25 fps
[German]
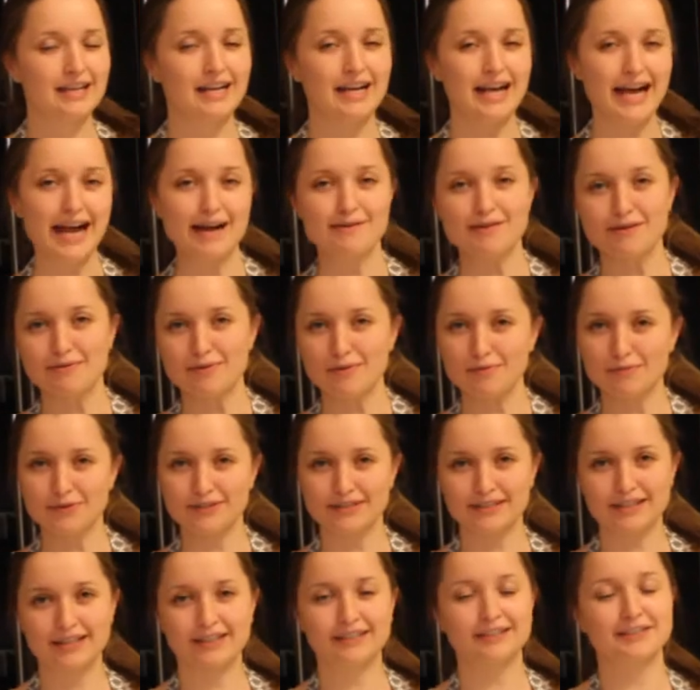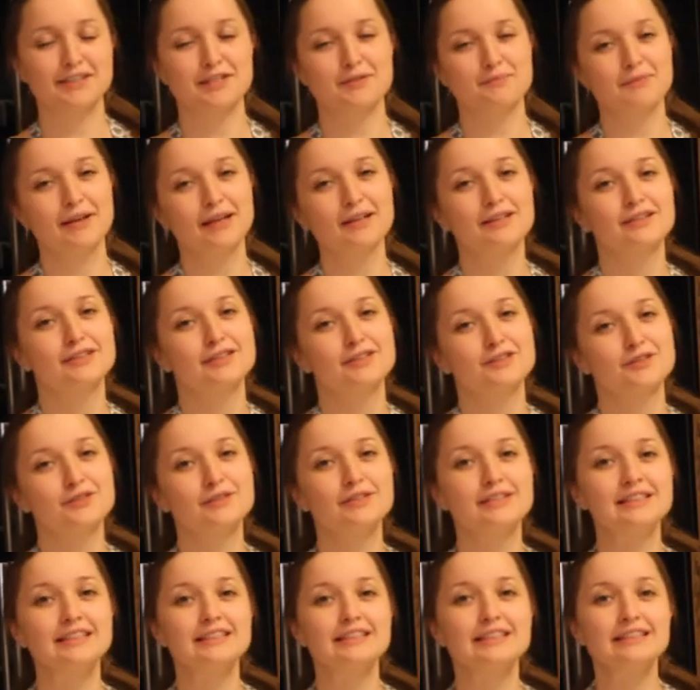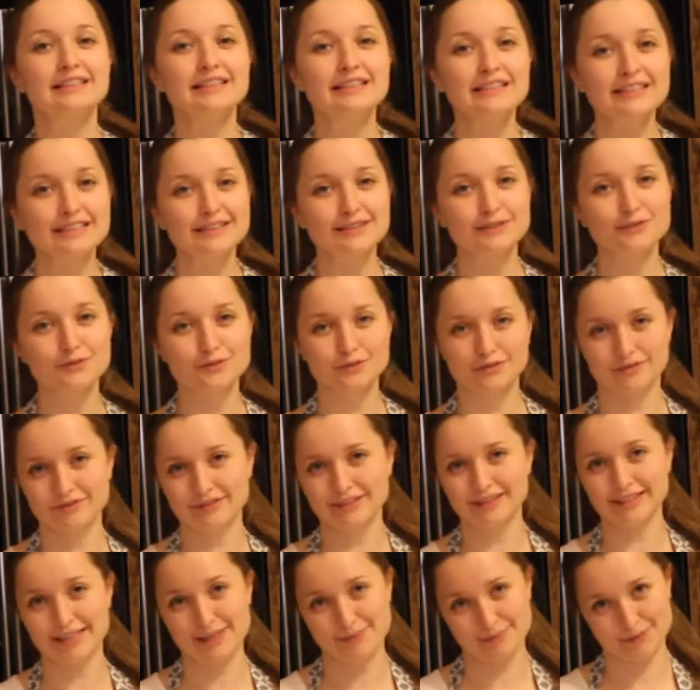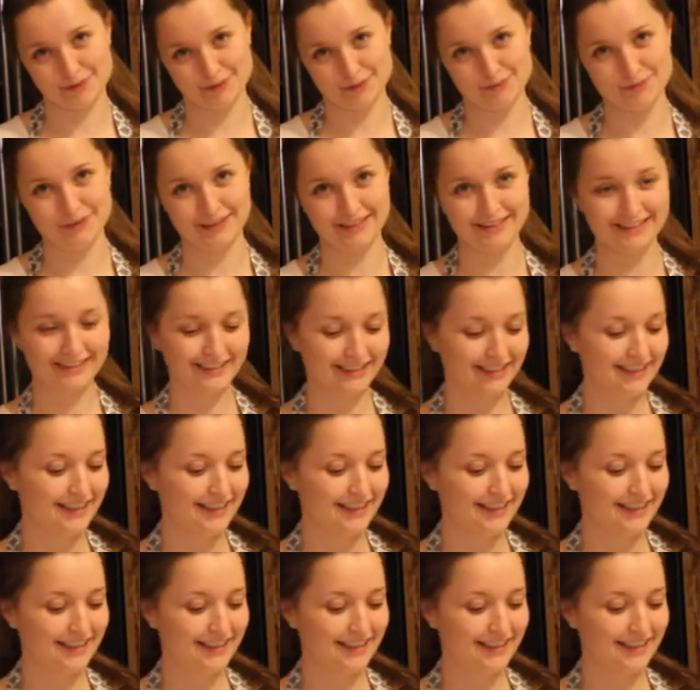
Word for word: Aber man muss sagen, die schmecken natürlich nicht so gut wie selbstgemacht.